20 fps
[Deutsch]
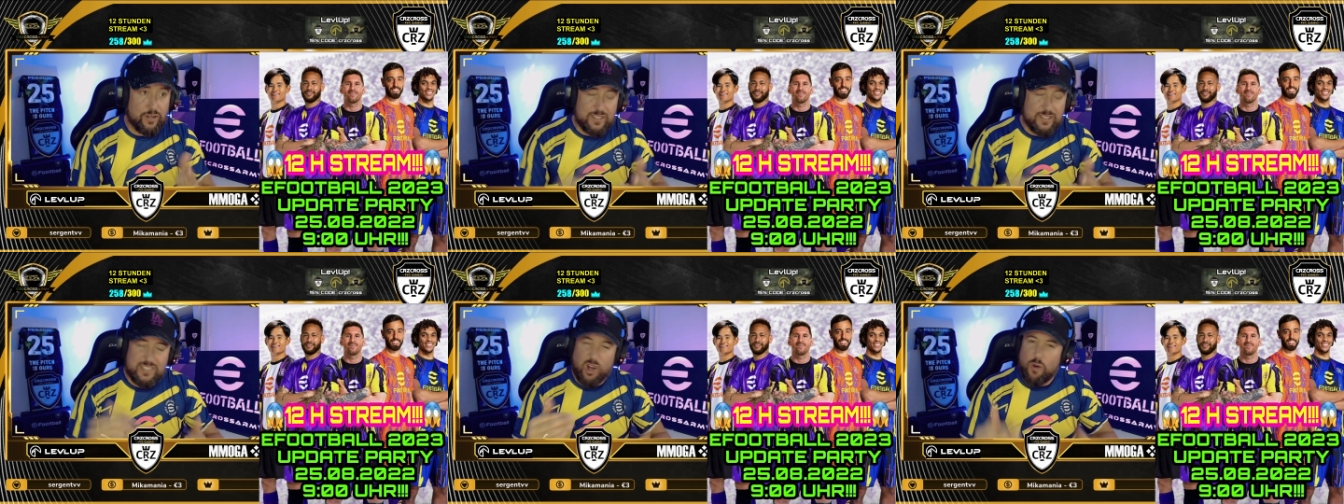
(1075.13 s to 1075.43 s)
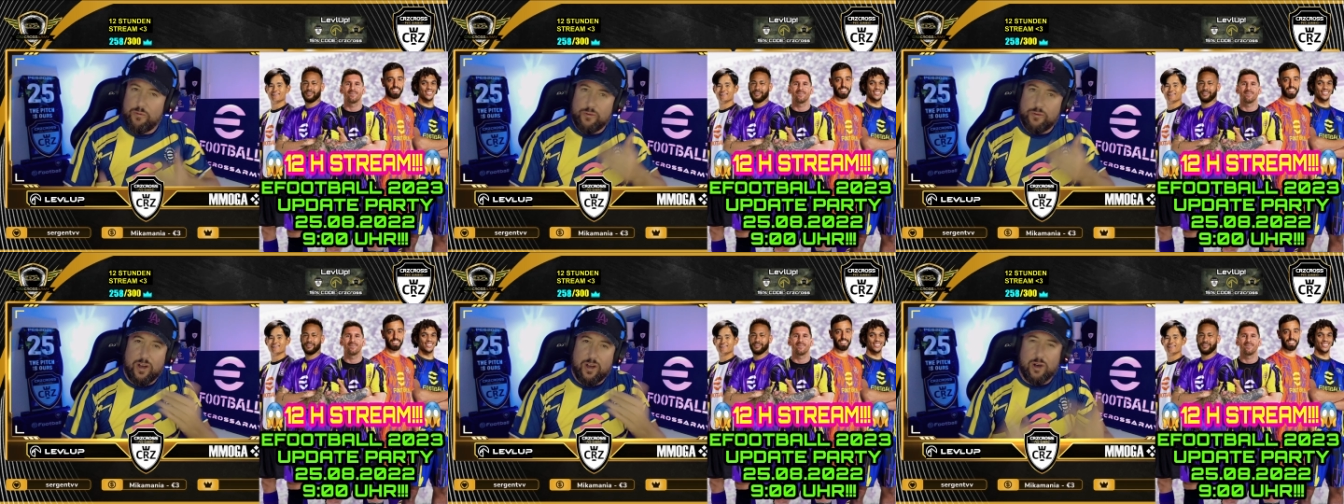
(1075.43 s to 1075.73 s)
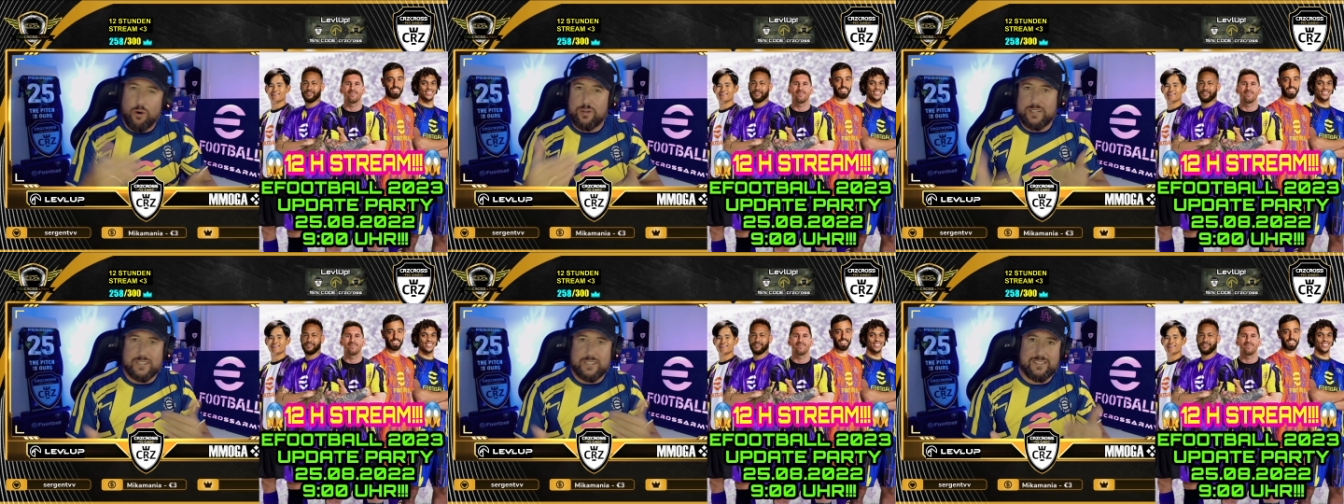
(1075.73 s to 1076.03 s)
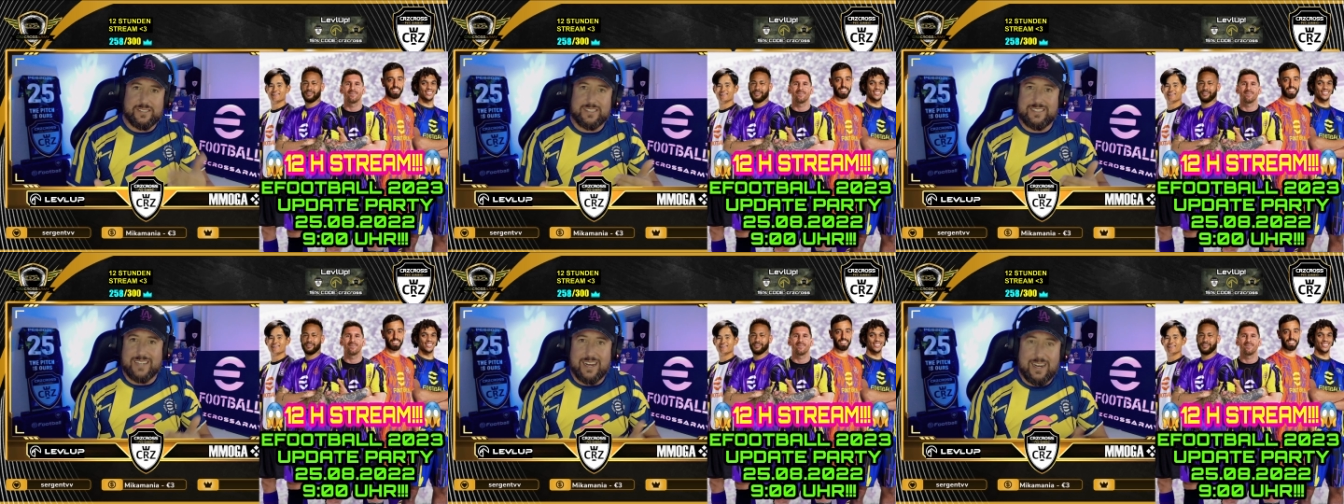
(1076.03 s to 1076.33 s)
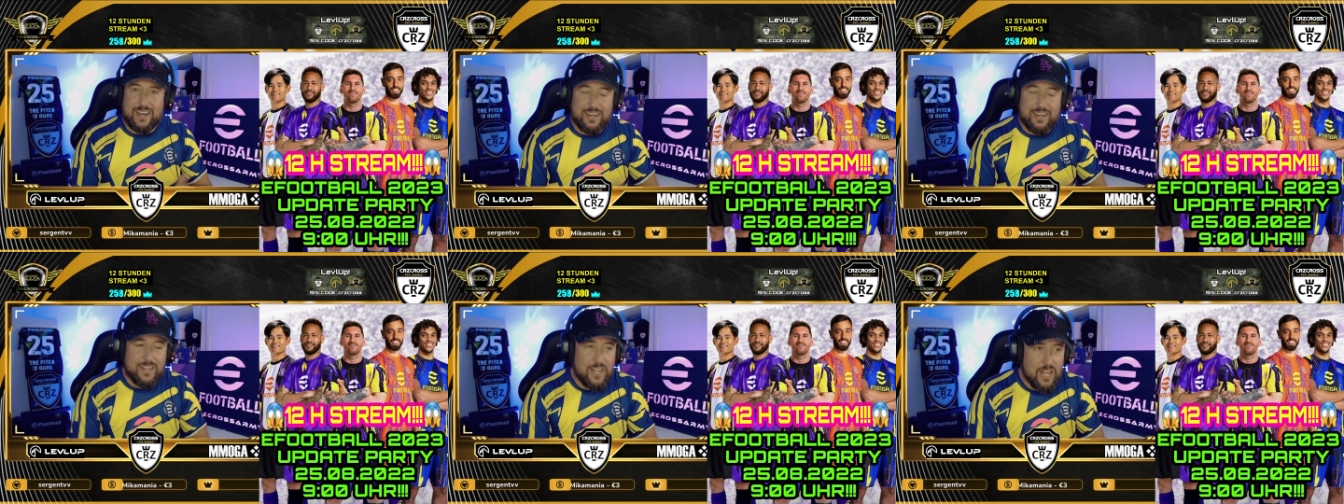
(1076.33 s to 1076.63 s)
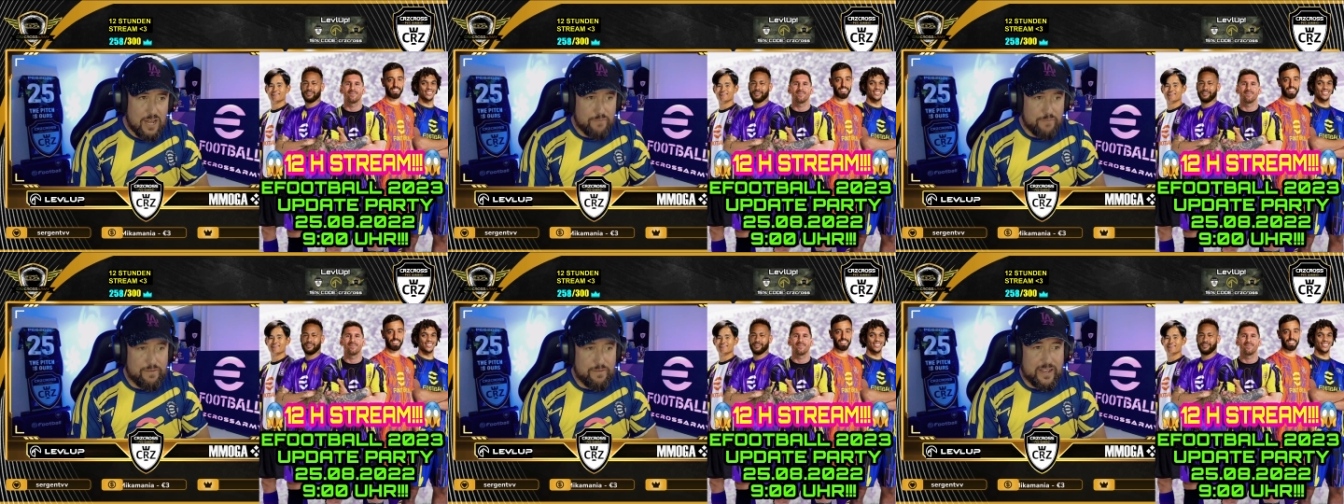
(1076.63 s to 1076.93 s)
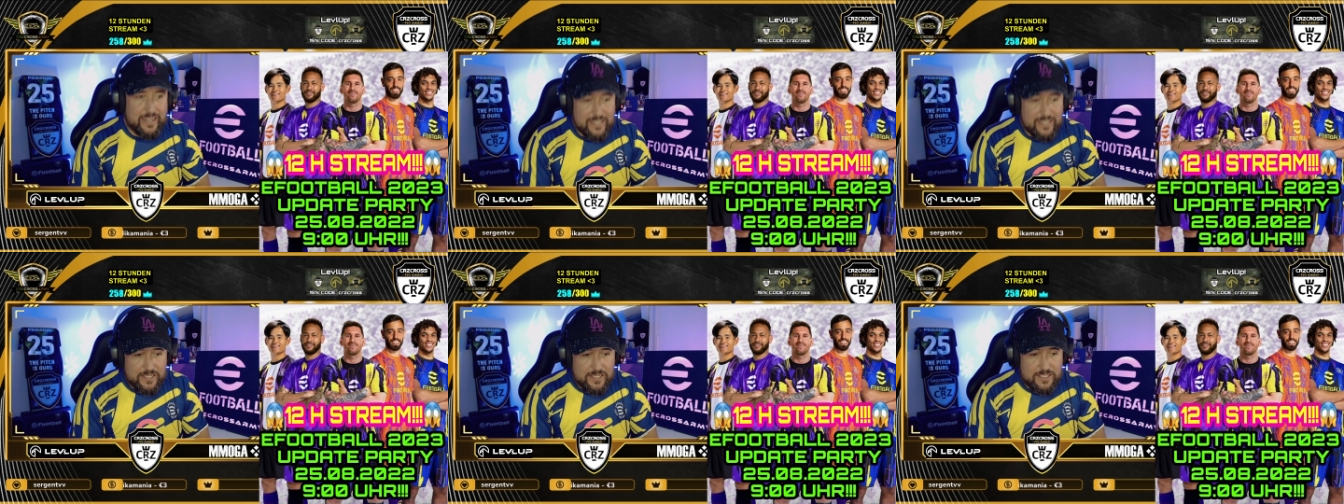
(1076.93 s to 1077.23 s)
Ich hoffe auch, dass sie da
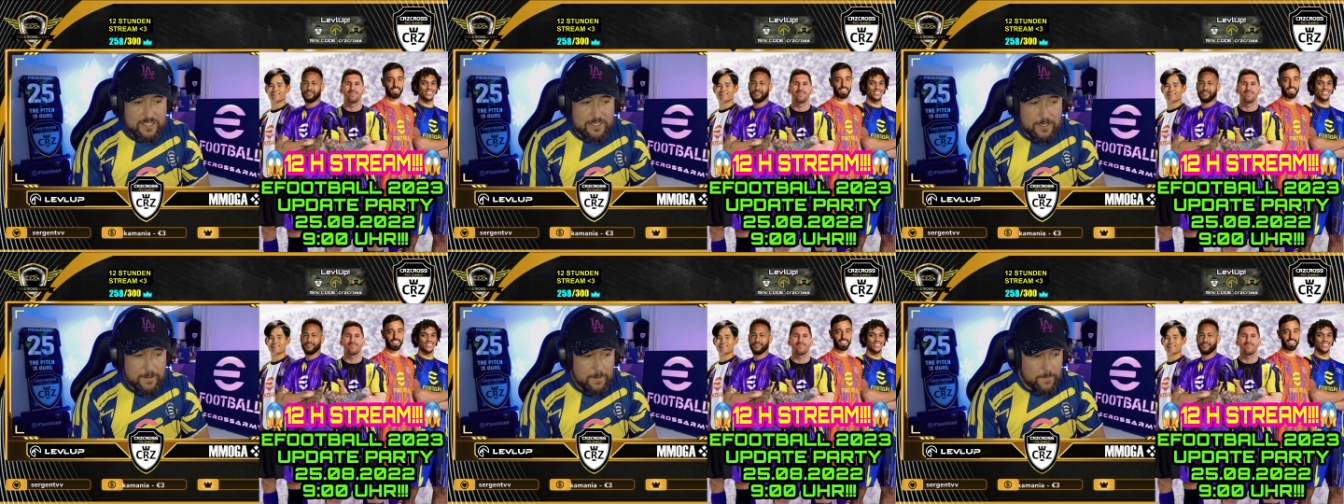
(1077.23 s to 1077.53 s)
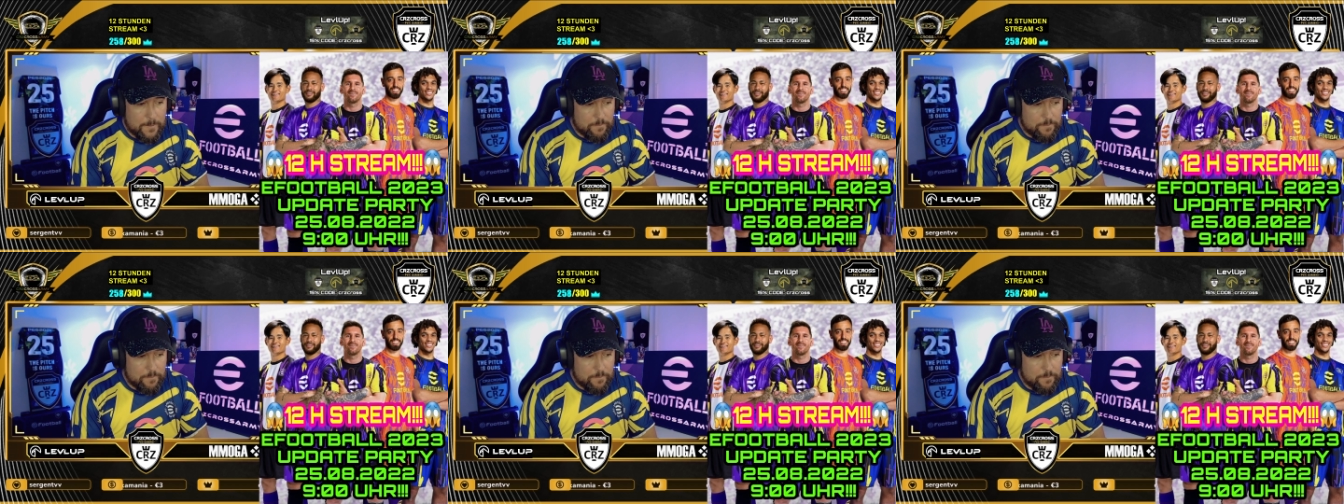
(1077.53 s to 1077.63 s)
wirklich